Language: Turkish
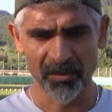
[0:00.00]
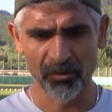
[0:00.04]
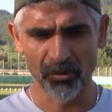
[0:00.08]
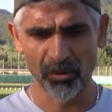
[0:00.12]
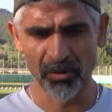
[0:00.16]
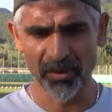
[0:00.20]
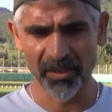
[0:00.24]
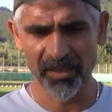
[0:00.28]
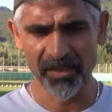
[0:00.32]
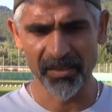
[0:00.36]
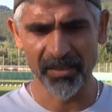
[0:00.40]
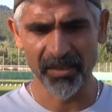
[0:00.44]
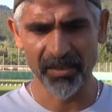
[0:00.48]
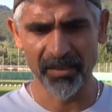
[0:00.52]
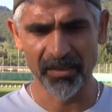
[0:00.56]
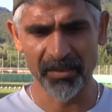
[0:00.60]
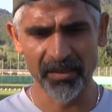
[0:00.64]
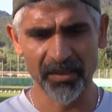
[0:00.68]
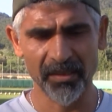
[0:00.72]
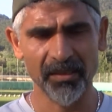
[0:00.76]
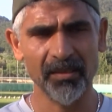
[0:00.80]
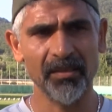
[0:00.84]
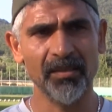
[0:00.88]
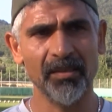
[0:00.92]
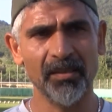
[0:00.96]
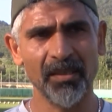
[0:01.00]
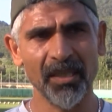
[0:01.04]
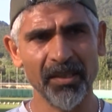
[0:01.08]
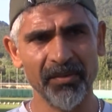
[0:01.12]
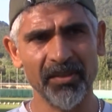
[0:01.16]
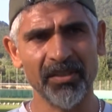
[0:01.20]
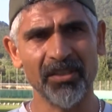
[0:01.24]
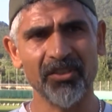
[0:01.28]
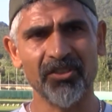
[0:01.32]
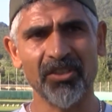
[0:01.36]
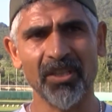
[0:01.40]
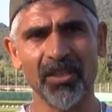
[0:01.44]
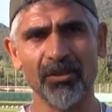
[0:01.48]
Dolayısıyla da e,
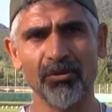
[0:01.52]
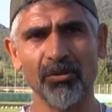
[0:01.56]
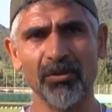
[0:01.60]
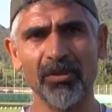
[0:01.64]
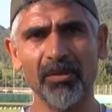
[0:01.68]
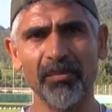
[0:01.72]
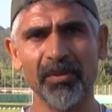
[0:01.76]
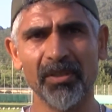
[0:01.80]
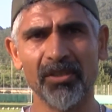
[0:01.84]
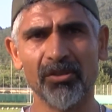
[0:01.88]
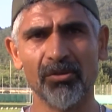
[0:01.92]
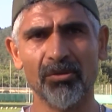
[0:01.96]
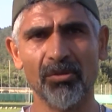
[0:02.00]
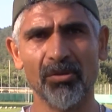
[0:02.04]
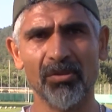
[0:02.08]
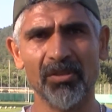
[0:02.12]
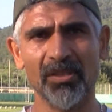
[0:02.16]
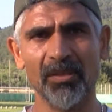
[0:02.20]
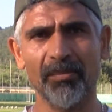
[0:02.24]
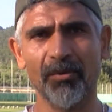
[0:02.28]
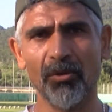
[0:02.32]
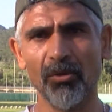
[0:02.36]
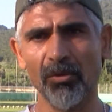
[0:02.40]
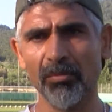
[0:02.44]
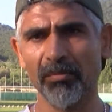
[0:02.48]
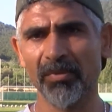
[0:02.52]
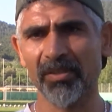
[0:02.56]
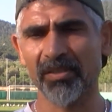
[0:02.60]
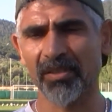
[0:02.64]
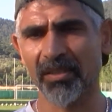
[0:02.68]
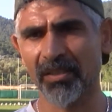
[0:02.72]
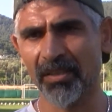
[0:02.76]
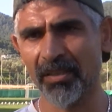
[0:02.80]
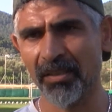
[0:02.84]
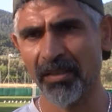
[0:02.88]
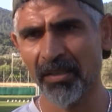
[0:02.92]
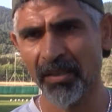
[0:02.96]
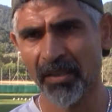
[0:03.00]
evet içeride oynamak istiyoruz ama
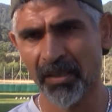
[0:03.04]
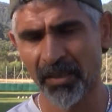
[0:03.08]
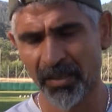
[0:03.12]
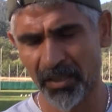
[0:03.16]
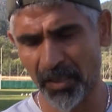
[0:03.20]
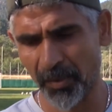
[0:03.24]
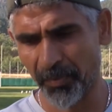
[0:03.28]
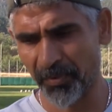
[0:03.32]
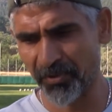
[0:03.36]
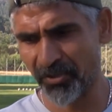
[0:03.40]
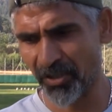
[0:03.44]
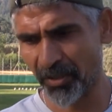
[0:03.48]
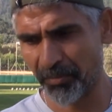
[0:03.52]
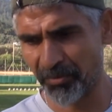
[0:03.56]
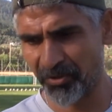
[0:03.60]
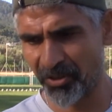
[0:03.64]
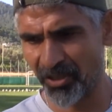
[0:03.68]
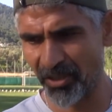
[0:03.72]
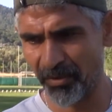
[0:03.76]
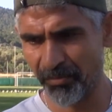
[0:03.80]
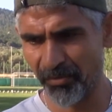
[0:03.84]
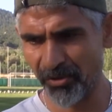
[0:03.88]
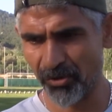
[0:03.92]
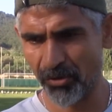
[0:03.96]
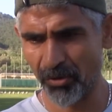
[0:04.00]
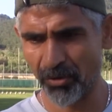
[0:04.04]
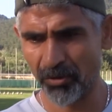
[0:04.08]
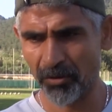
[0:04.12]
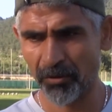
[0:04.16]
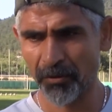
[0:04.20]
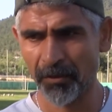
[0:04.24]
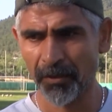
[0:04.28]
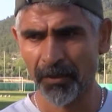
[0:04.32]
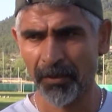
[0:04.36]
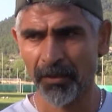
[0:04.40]
olmasa da yapacak bir şeyimiz yok.